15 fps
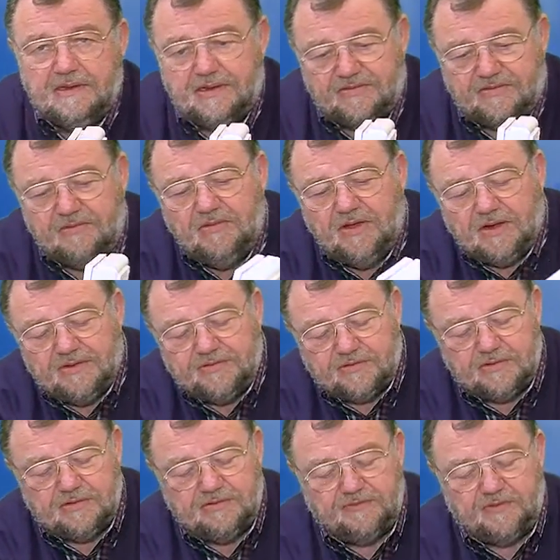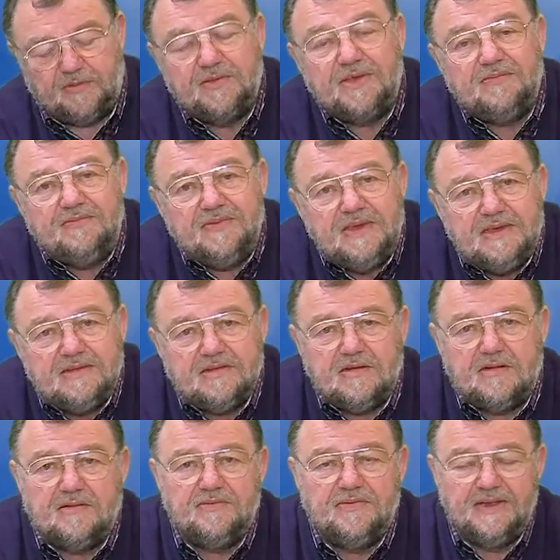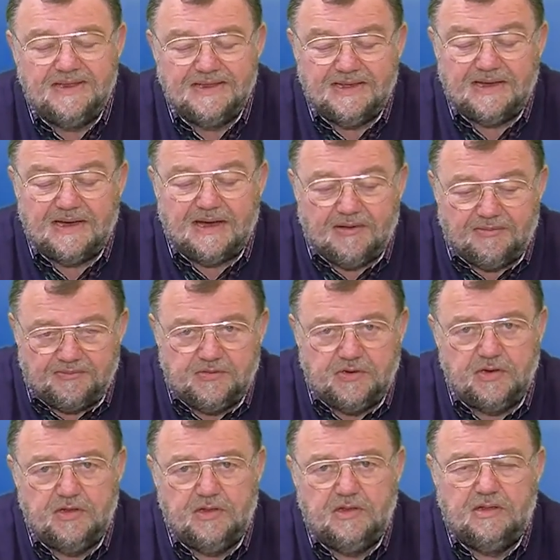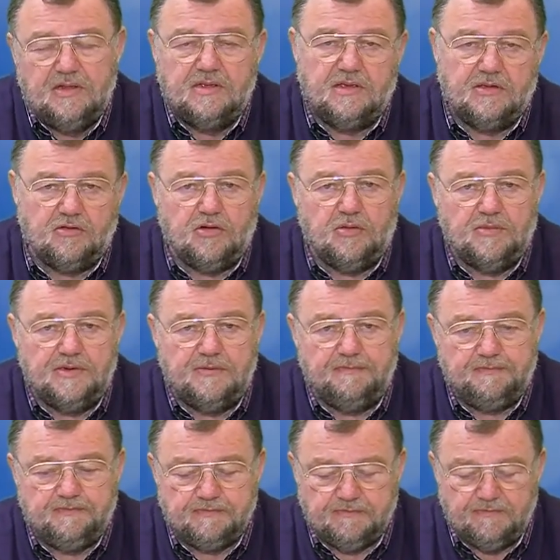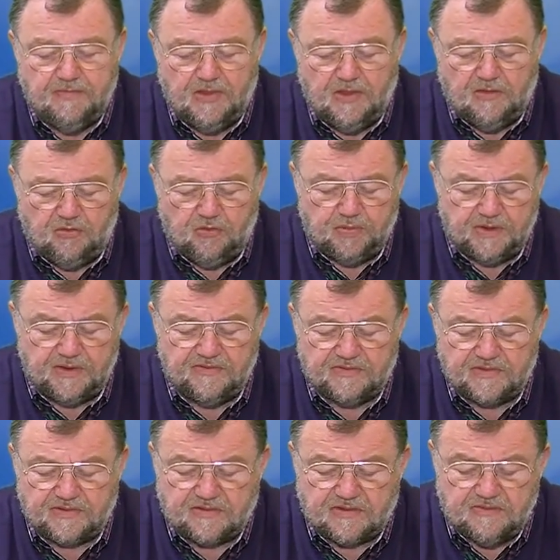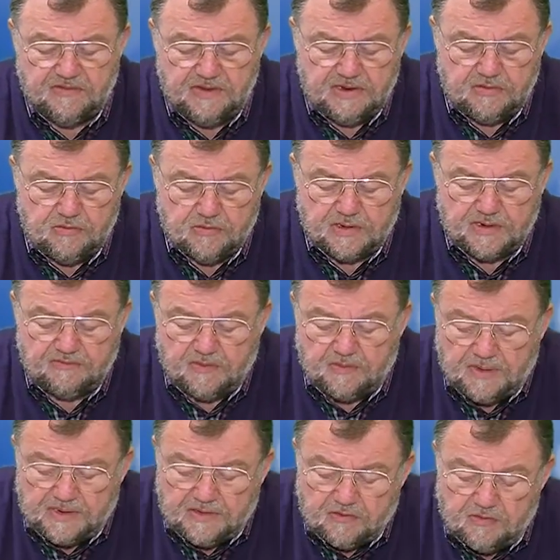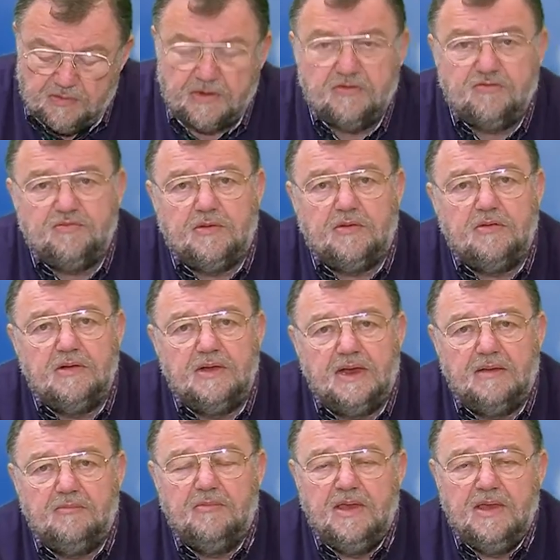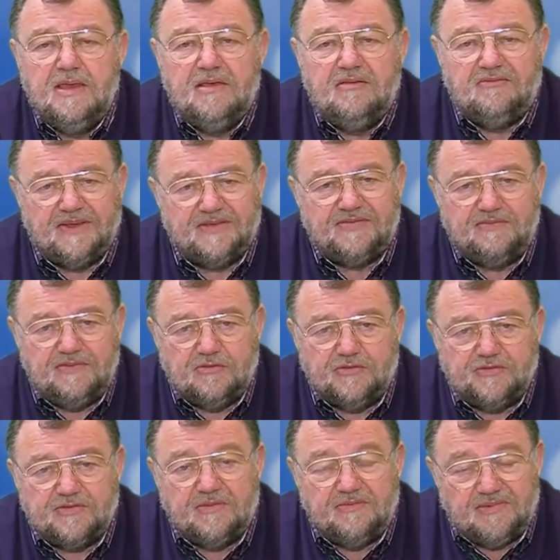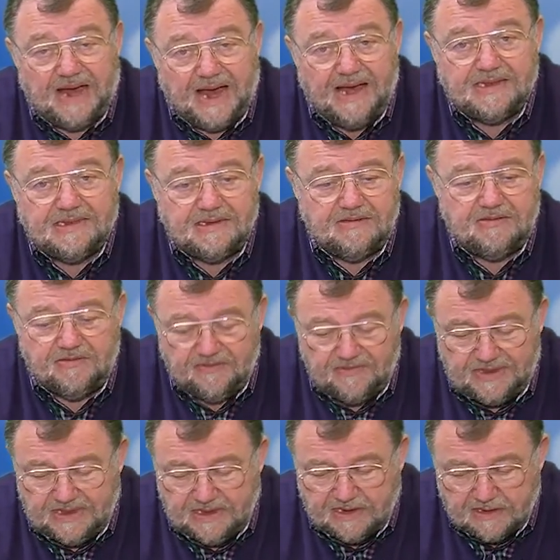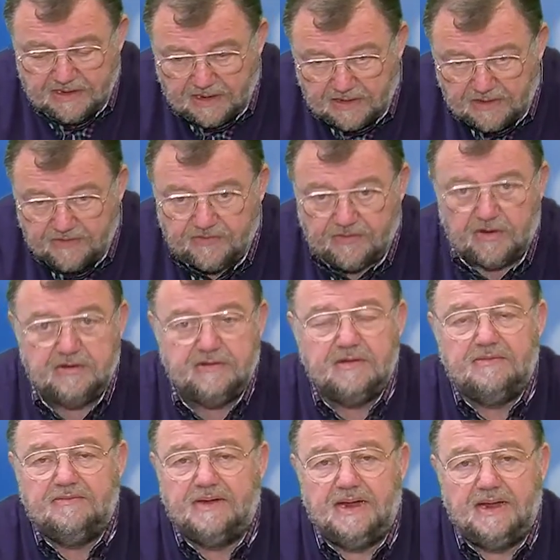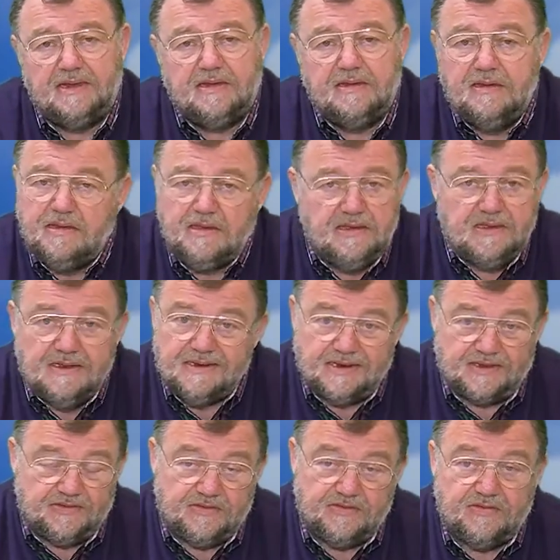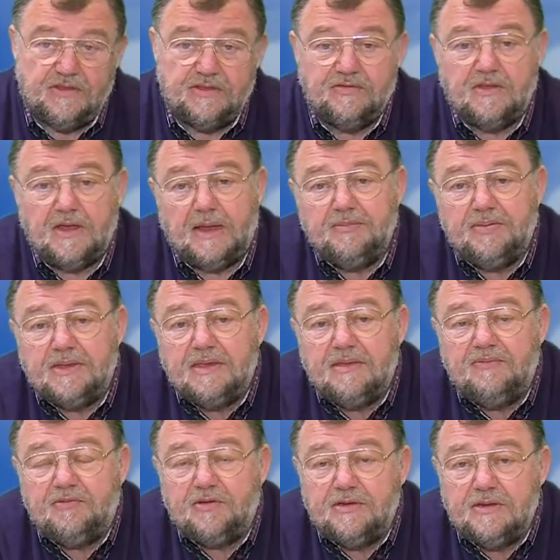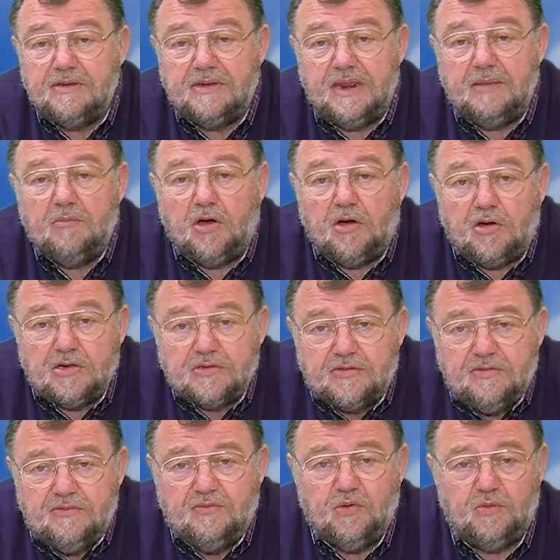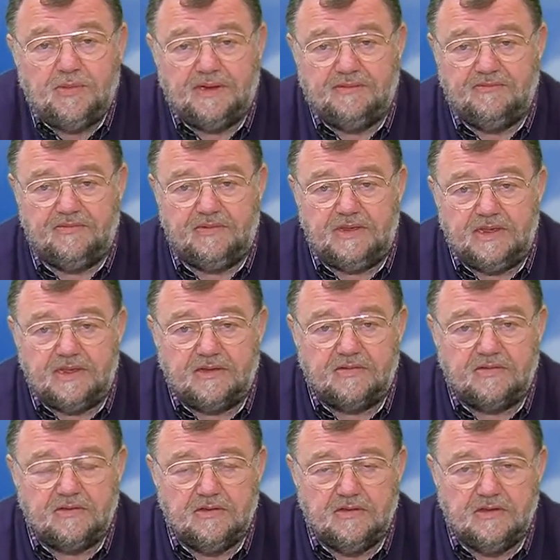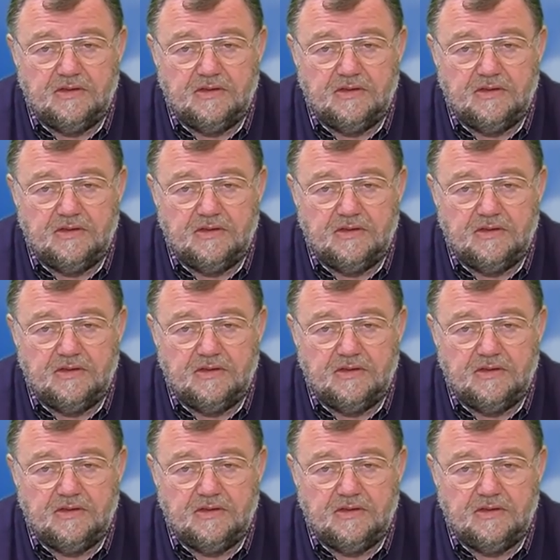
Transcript: Jetzt sind wir also vom Gewicht auf Kraft gekommen. Übrigens das Gewicht, nur dass wir mal darüber gesprochen haben, was unsere Wagen wiegen, eine solche Waage, das ist sehr, sehr abhängig von dem Ort, wo man wiegt.